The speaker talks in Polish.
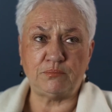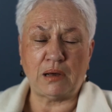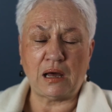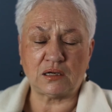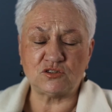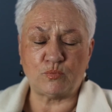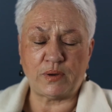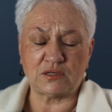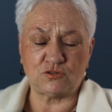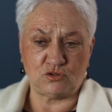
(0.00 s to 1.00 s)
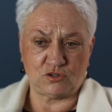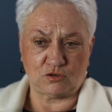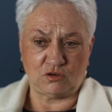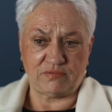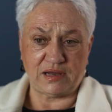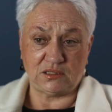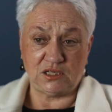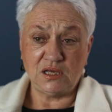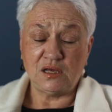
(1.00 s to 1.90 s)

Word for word: bardzo, bardzo izolowani.